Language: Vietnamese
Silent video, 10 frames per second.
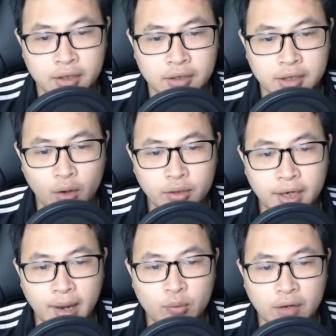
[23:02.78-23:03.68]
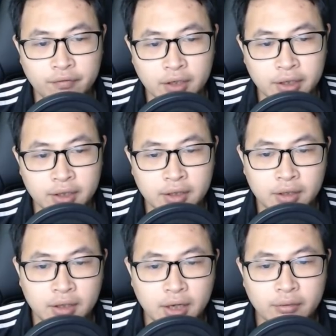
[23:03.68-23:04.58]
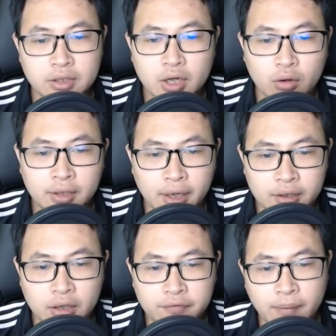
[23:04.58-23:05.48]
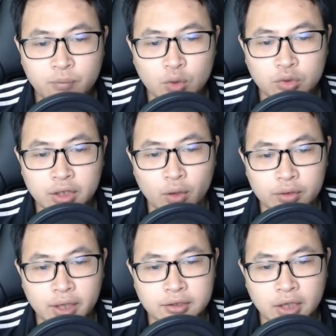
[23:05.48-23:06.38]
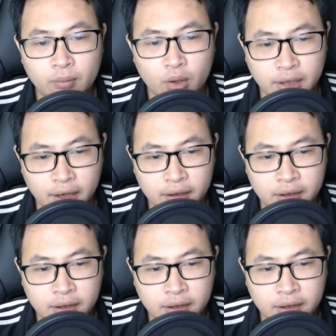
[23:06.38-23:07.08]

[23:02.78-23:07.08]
ta có thể cam đoan với ngươi, nếu như ngươi có thể đưa pháp môn cho tiểu tiên giới bọn ta,